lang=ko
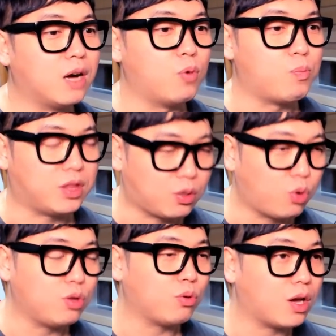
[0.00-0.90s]
뭐
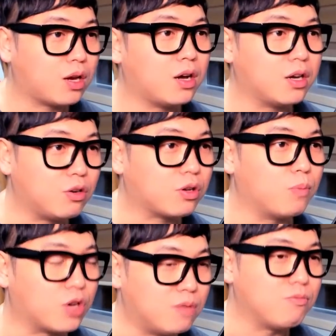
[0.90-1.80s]
비트코인도 해라. 이렇게
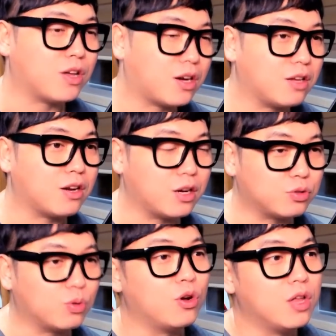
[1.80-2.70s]
뭐 금사라
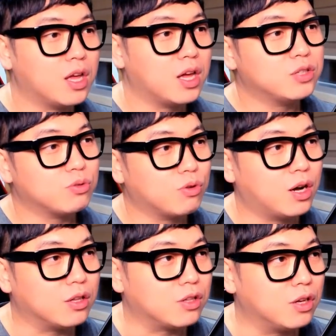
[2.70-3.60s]
이래가지고 해줄 거
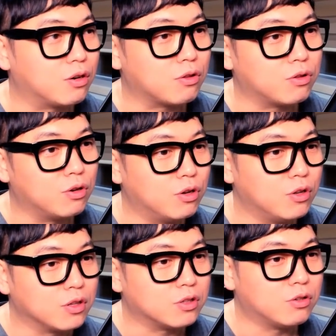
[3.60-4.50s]
아니야. 그래서
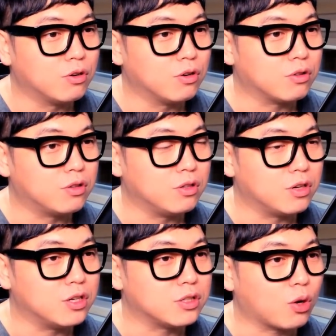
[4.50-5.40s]
그런
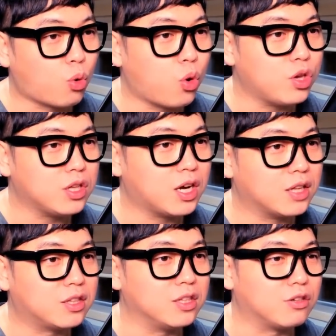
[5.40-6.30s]
것들이 이제 코인
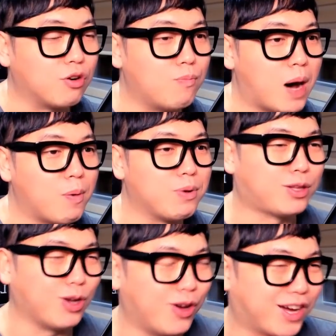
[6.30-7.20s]
같은 그런 마법이
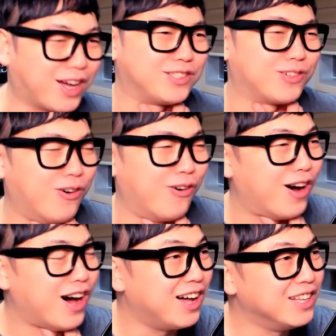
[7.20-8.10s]
더해가지고
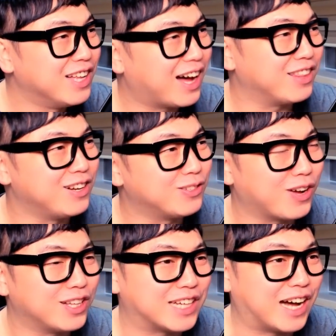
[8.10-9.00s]
한
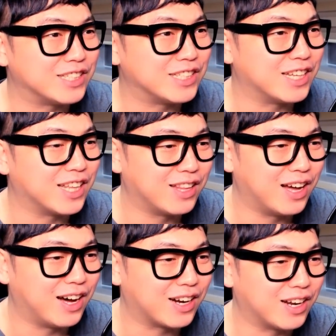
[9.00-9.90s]
1조까지 가지
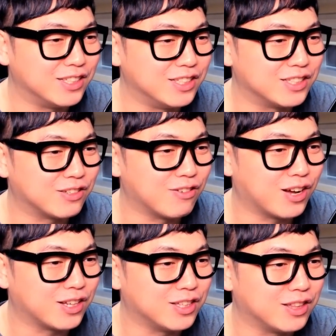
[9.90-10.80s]
않았나라는 그런
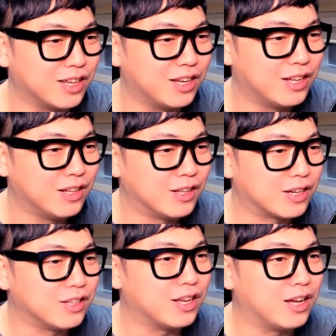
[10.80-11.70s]
생각이 드는데.
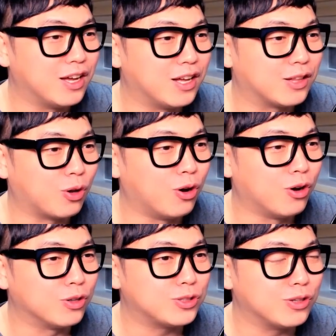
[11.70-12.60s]
근데
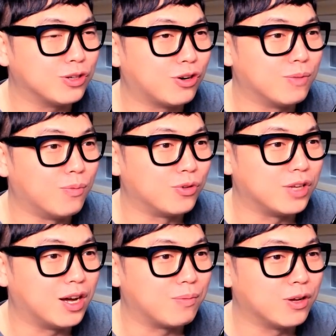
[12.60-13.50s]
더 쩌는 거는
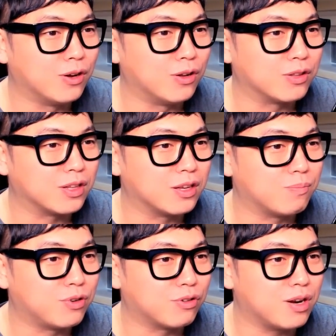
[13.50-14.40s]
뭐냐면 이
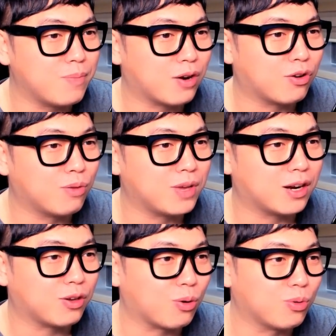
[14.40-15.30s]
브루클린
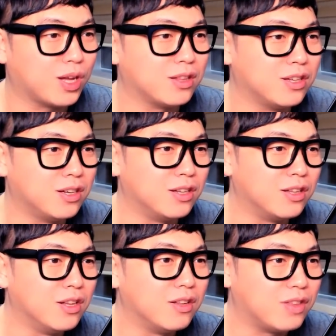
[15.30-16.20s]
벨컴이랑 결혼한 보면은
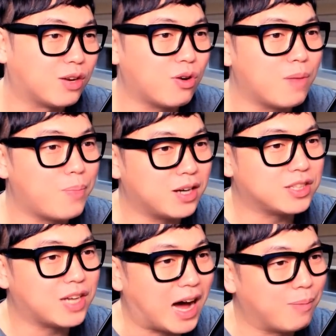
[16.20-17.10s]
니콜라
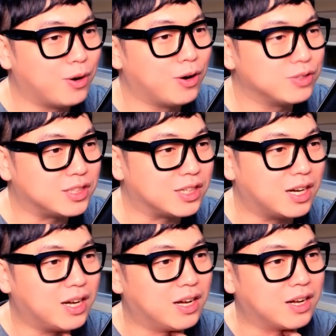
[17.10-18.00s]
펠츠의
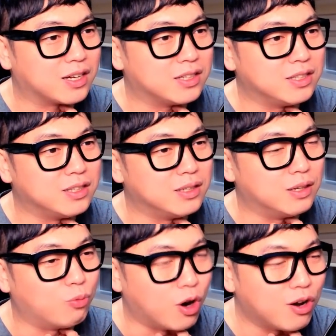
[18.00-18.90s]
아버지가
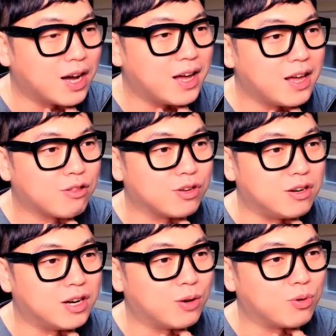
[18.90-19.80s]
그 월가에서
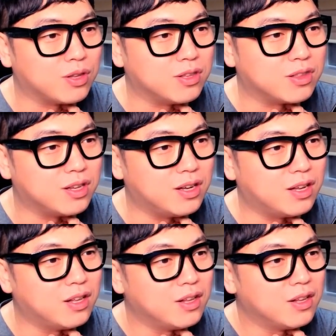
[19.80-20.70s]
일을 하고
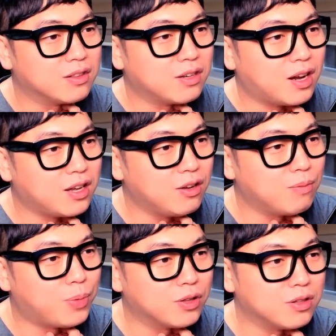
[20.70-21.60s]
있는데
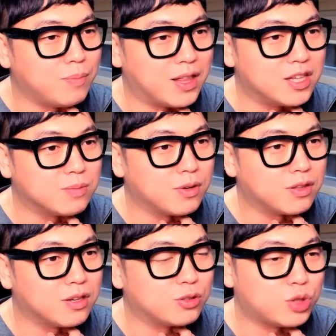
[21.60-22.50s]
트라이언 펀드
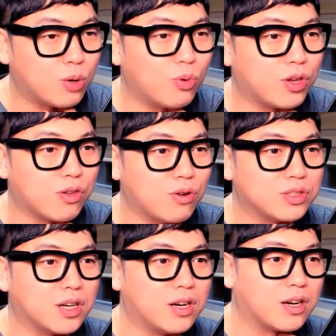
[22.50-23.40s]
매니지먼트의 최고
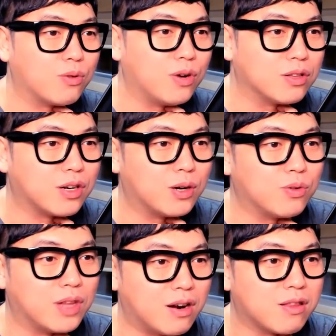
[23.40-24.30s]
경영자라고
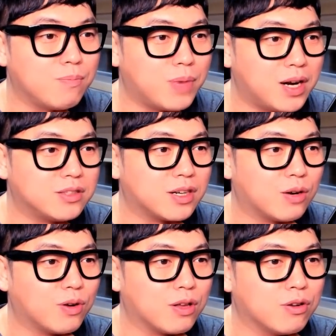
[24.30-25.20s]
하더라고 넬슨
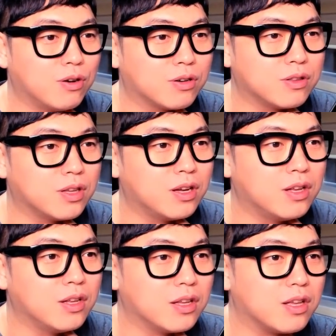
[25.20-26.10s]
펠츠라고 해서 근데
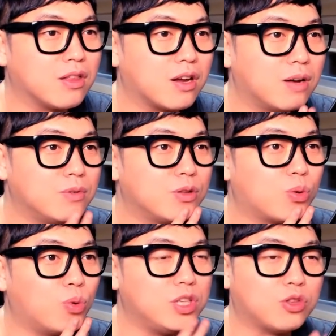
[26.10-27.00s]
이 사람은
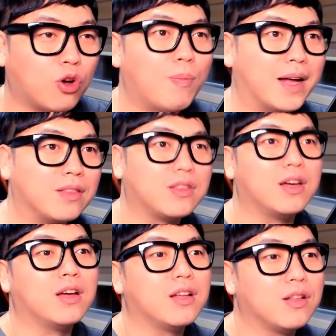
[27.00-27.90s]
돈이 더
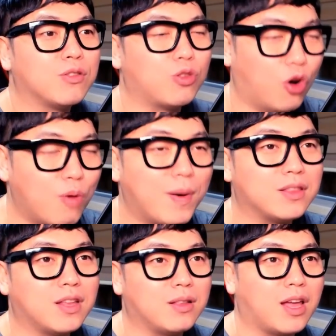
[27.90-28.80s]
많대. 더
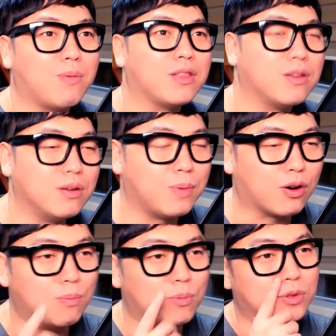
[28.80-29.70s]
많대. 데이비드
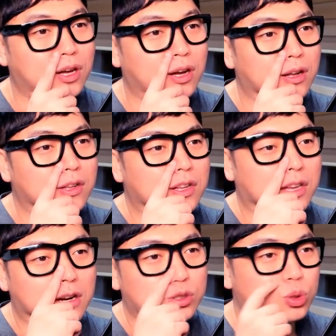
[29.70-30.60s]
베컴보다
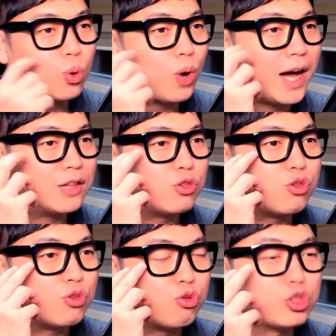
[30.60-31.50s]
1조
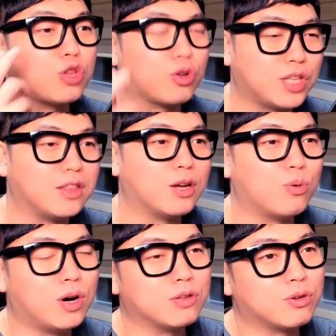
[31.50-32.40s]
한 6천억
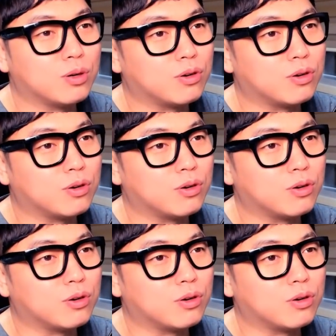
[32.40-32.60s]
된다고 하더라고.